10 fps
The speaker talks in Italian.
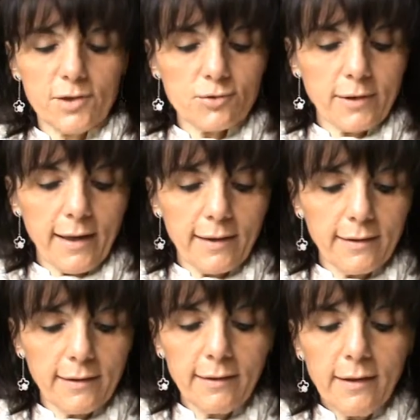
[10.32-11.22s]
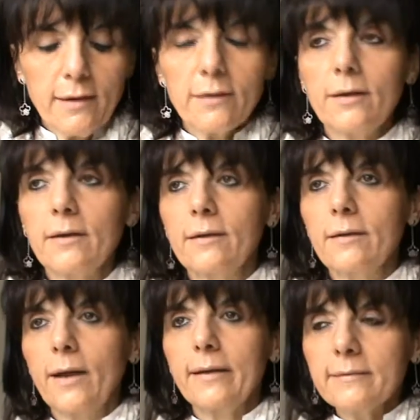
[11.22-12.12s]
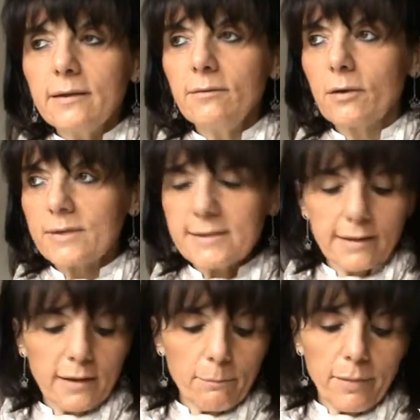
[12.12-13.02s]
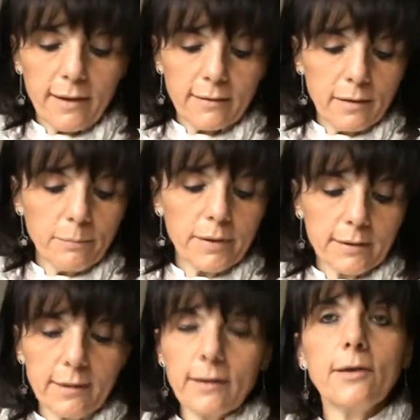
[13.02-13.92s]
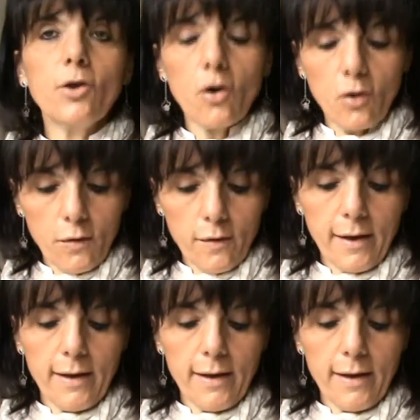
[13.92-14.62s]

regionale eh, attiva questa campagna per dire no